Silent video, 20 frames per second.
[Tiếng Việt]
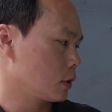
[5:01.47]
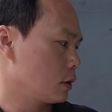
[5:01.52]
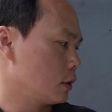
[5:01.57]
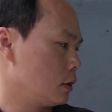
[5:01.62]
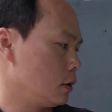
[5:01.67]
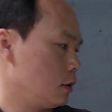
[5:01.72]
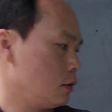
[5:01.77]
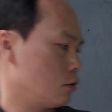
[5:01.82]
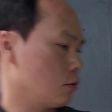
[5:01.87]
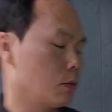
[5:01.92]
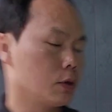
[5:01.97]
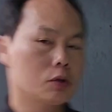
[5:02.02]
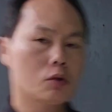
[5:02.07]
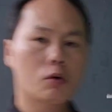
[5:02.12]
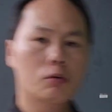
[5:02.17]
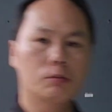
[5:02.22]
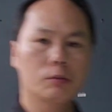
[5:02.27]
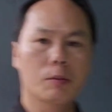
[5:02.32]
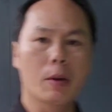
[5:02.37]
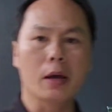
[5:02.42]
thì nó mới
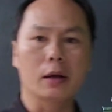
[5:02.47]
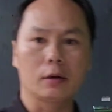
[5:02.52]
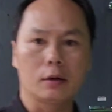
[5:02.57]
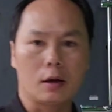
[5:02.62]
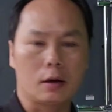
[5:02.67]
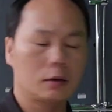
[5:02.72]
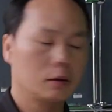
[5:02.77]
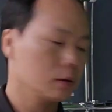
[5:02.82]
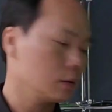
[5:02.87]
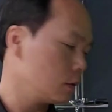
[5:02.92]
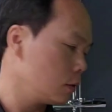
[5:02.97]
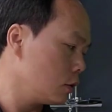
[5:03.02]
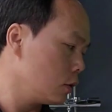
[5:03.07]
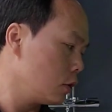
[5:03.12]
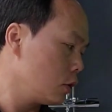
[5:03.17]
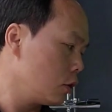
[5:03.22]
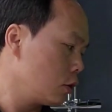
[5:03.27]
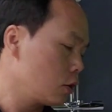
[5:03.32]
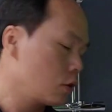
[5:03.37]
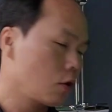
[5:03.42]
tốt mới bền được
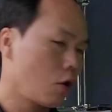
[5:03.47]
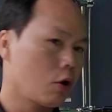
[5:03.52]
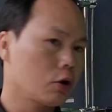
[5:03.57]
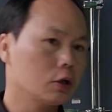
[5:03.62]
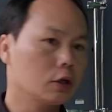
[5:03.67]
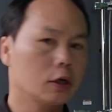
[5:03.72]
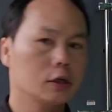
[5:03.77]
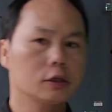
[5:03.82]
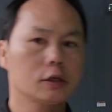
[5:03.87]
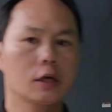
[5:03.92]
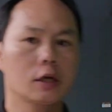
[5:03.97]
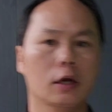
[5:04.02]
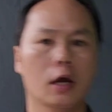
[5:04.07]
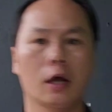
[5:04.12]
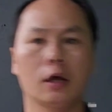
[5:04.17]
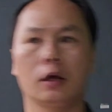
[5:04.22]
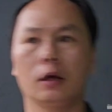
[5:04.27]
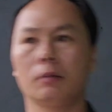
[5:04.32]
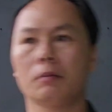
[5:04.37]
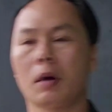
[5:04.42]
còn những cái
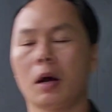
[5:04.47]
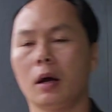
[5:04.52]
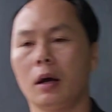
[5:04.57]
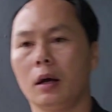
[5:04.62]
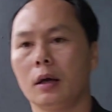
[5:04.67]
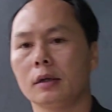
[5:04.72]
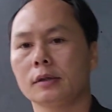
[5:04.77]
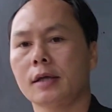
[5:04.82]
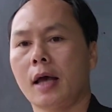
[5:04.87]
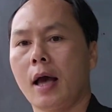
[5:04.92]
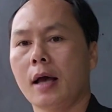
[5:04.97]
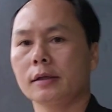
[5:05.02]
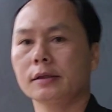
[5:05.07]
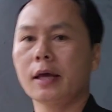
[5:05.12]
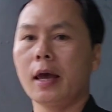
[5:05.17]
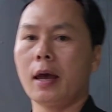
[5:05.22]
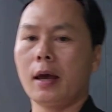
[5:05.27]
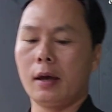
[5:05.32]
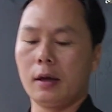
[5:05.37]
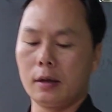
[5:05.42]
cây mà giá
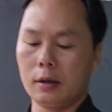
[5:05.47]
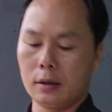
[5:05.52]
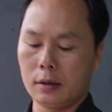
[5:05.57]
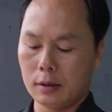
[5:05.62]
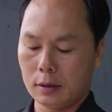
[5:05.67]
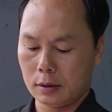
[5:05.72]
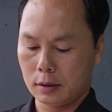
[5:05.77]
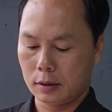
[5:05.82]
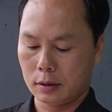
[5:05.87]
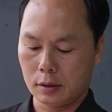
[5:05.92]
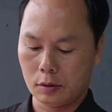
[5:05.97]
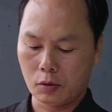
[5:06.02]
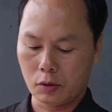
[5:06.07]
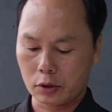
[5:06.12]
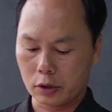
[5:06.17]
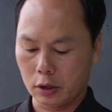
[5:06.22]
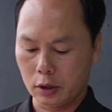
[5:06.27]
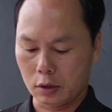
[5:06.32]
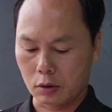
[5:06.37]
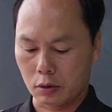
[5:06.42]
rẻ thì đôi
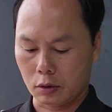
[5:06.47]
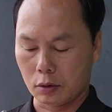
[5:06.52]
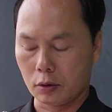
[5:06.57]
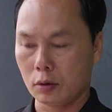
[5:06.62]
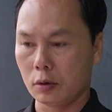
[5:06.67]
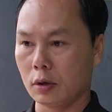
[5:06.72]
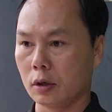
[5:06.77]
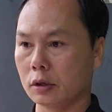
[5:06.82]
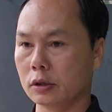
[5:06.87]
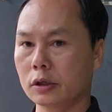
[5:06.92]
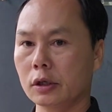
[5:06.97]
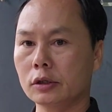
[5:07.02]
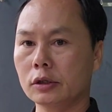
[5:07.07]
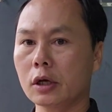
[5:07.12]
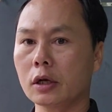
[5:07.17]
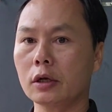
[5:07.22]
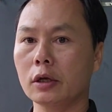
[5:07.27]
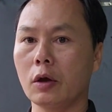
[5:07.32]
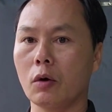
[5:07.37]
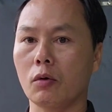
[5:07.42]
khi nó, nó
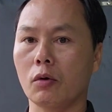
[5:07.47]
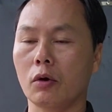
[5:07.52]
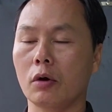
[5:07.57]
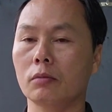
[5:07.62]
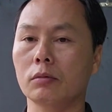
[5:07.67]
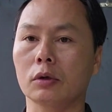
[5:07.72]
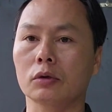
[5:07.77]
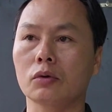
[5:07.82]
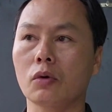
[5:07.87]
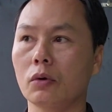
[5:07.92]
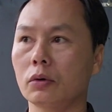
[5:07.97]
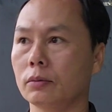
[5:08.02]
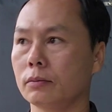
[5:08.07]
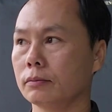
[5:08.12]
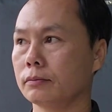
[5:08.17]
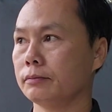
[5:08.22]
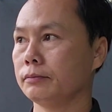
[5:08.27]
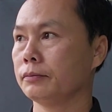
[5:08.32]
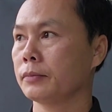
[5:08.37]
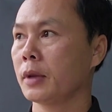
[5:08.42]
chất liệu nó không được tốt
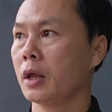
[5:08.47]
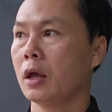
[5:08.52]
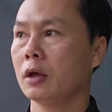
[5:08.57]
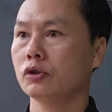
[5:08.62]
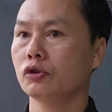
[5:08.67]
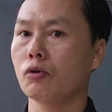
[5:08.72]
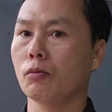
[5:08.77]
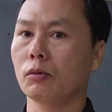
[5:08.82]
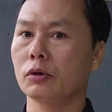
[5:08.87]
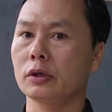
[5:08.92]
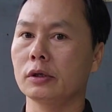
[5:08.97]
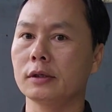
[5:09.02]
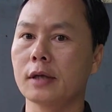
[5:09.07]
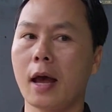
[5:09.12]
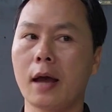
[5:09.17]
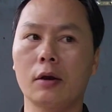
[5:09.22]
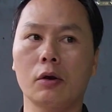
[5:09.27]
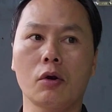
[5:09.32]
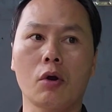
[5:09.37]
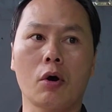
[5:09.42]
dùng một thời
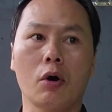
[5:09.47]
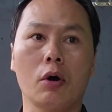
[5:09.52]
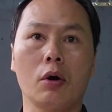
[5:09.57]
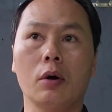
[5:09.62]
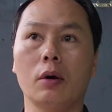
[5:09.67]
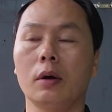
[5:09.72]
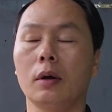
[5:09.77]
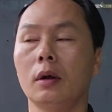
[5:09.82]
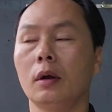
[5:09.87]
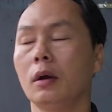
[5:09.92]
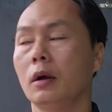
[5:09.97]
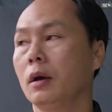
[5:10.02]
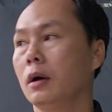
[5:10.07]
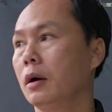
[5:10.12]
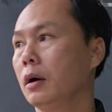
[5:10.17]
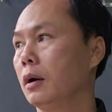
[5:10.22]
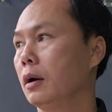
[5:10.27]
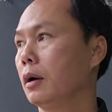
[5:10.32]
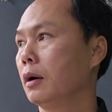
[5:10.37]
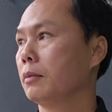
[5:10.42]
gian nó
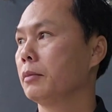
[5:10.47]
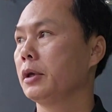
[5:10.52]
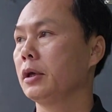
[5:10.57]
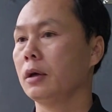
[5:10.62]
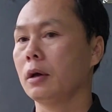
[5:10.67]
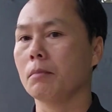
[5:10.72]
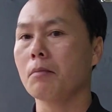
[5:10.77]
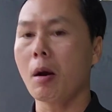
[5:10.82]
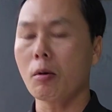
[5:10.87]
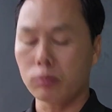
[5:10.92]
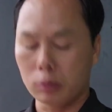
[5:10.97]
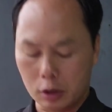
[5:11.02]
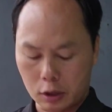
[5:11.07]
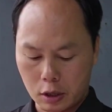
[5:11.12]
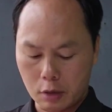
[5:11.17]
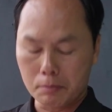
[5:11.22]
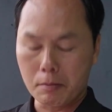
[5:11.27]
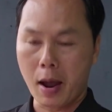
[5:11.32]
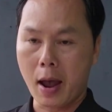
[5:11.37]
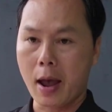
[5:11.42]
Ờ, bị bong
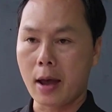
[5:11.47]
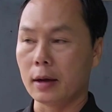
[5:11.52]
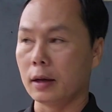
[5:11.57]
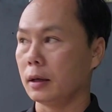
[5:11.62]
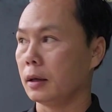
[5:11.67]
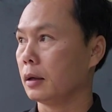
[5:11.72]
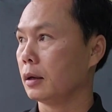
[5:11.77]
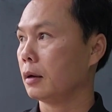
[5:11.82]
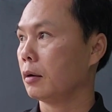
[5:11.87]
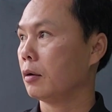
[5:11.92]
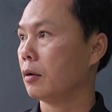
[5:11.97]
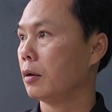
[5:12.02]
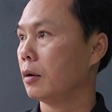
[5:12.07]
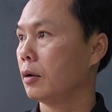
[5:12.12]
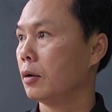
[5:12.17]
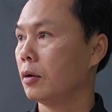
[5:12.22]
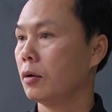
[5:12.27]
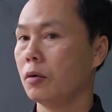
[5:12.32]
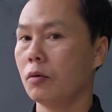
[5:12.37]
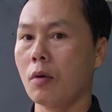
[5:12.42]
cái lớp mạ này
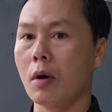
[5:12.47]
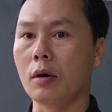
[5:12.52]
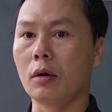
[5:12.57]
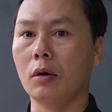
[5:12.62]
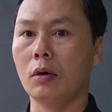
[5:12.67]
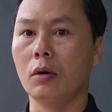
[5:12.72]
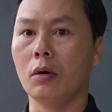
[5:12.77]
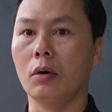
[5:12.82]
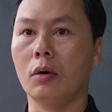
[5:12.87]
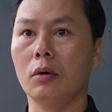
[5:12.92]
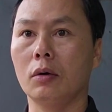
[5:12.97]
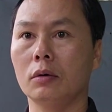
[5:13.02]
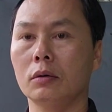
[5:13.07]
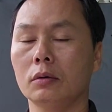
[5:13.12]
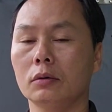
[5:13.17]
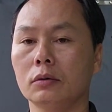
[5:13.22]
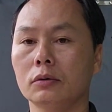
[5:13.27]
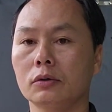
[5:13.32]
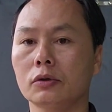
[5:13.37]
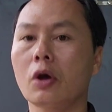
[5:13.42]
hoặc là
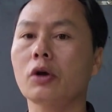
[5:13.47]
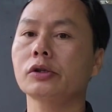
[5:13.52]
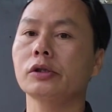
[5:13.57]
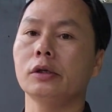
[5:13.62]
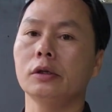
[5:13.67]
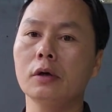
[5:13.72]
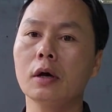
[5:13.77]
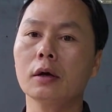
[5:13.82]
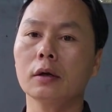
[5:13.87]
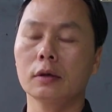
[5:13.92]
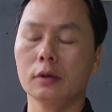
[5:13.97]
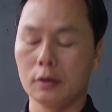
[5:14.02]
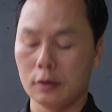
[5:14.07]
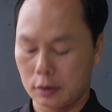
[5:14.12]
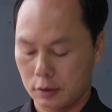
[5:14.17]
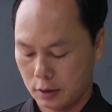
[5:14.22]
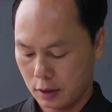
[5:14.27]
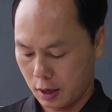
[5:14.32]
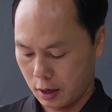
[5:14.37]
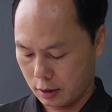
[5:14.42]
nó do dỉ nước
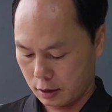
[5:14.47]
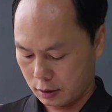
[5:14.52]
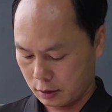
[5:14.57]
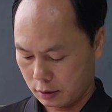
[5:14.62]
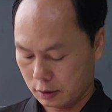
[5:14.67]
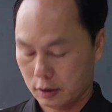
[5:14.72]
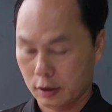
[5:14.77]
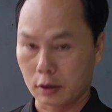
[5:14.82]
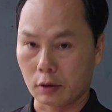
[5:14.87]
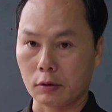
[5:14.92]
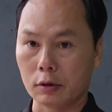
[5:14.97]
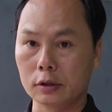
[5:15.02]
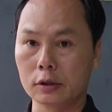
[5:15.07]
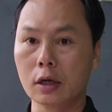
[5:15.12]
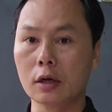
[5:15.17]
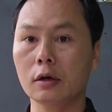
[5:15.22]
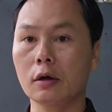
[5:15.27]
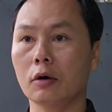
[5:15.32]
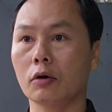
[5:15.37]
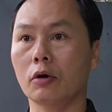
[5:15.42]
Đấy. kiểu cái
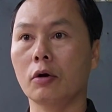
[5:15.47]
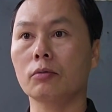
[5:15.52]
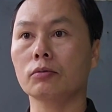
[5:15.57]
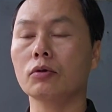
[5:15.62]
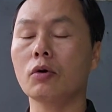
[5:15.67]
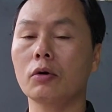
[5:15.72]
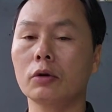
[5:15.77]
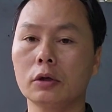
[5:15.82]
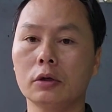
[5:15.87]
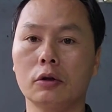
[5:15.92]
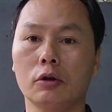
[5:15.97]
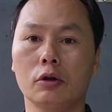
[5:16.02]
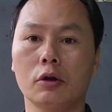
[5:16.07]
chất lượng nó không tốt